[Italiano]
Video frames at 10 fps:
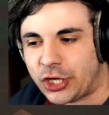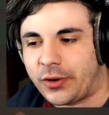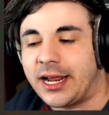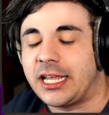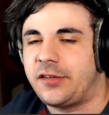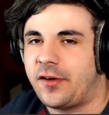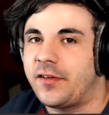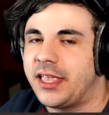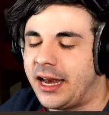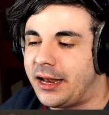cioè quella che ti fa
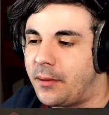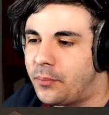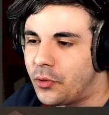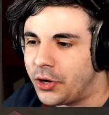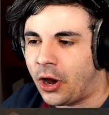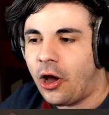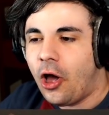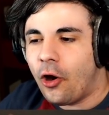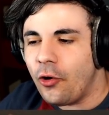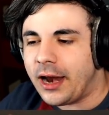vedere nel buio
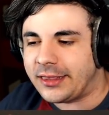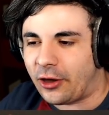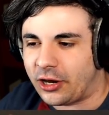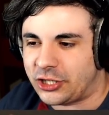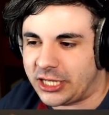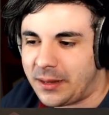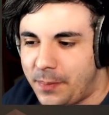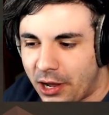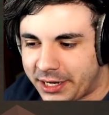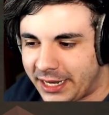Una torcia di
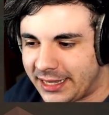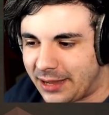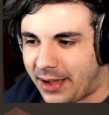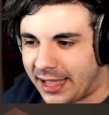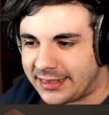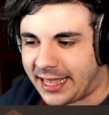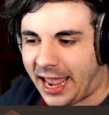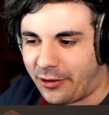blocchi di diamante e